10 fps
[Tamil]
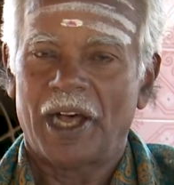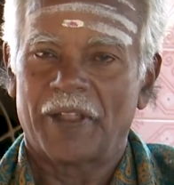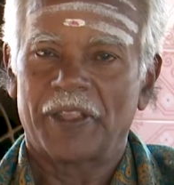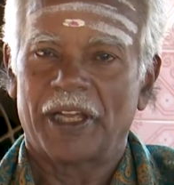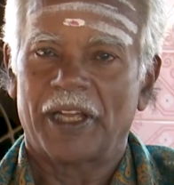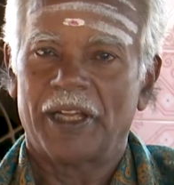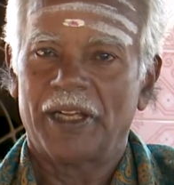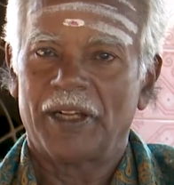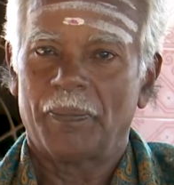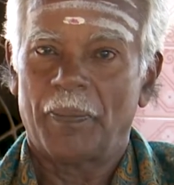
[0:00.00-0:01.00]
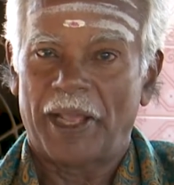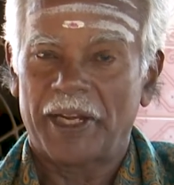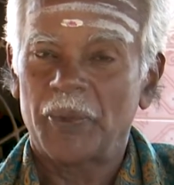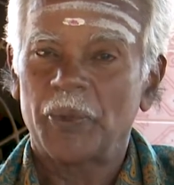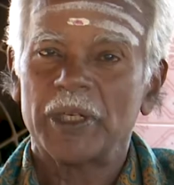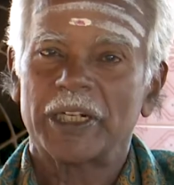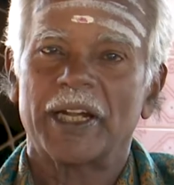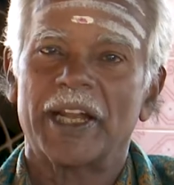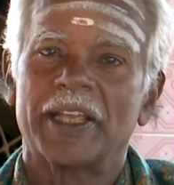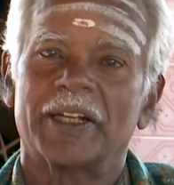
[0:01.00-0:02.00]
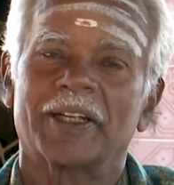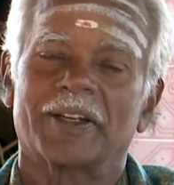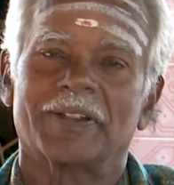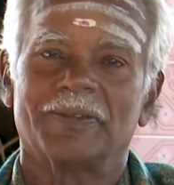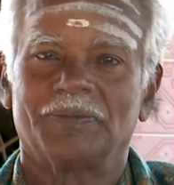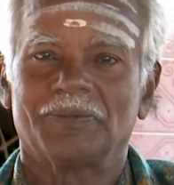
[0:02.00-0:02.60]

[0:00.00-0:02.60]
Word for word: அந்த மரபு எங்களிடையே இருக்கிறது